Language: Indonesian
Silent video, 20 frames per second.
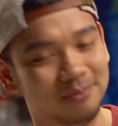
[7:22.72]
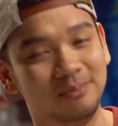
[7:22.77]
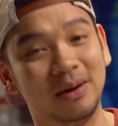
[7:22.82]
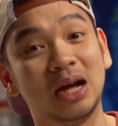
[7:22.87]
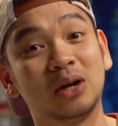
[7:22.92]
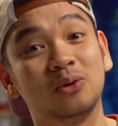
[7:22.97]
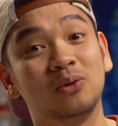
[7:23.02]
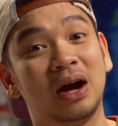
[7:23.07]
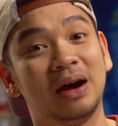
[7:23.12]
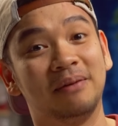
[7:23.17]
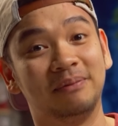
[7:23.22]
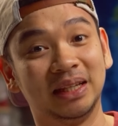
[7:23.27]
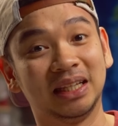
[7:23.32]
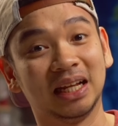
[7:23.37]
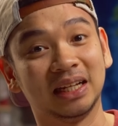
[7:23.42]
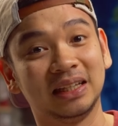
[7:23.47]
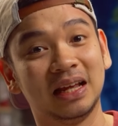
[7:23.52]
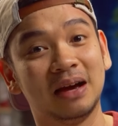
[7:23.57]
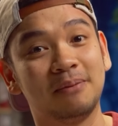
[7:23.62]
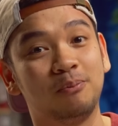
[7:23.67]
baru
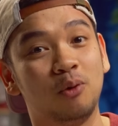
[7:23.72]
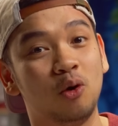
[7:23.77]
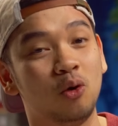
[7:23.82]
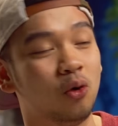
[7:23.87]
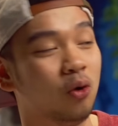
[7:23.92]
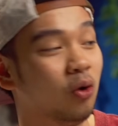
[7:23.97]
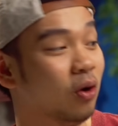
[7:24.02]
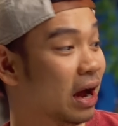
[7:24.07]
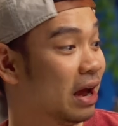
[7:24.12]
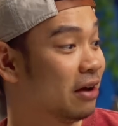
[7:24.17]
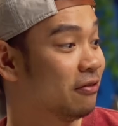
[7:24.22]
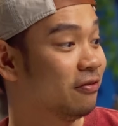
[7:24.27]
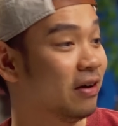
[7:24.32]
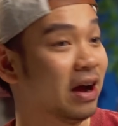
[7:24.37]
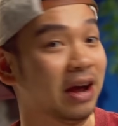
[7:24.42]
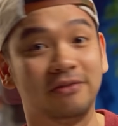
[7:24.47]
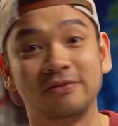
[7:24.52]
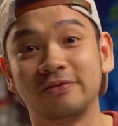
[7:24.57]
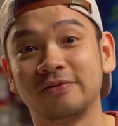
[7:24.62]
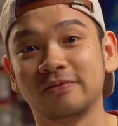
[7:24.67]
habitatnya Poco
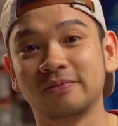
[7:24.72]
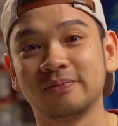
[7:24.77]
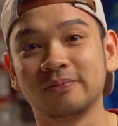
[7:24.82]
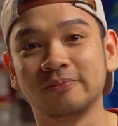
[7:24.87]
F5.